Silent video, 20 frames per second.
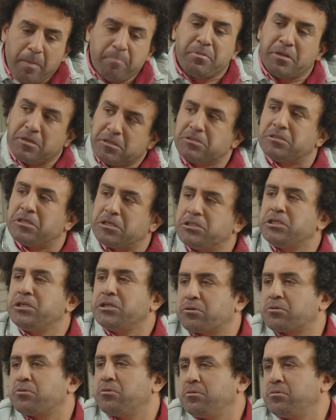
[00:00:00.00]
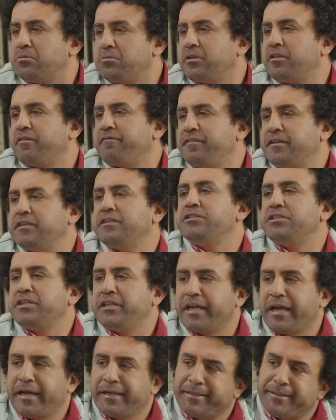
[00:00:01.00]
حابين نستجيركم اذا في شيء
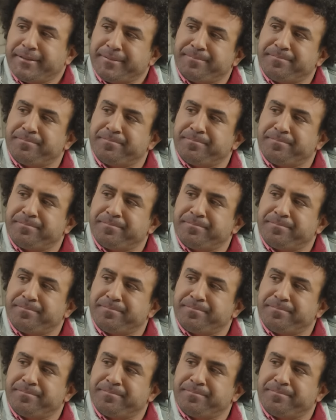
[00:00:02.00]
يعني